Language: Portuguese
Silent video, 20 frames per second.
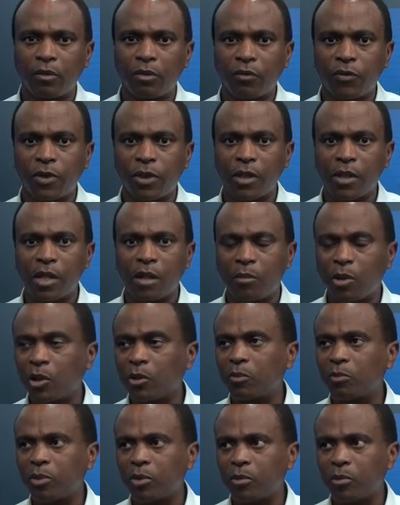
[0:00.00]
do
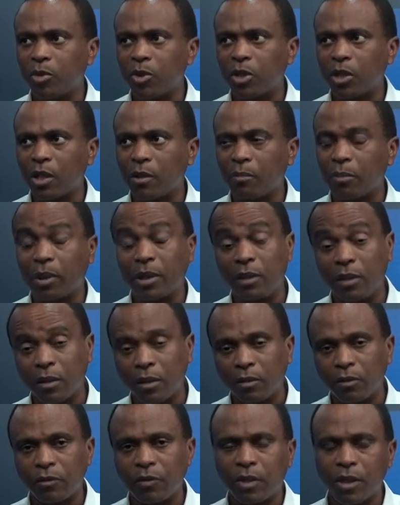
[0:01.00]
financiamento público de campanha e
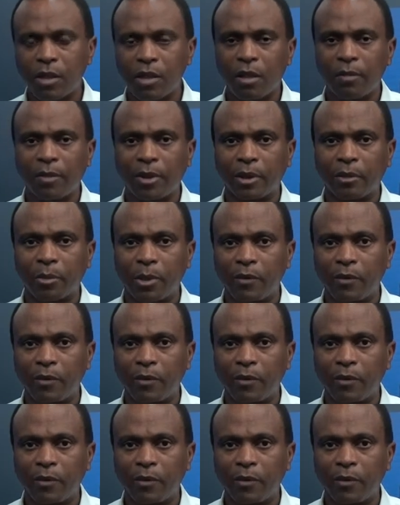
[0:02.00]
não do financiamento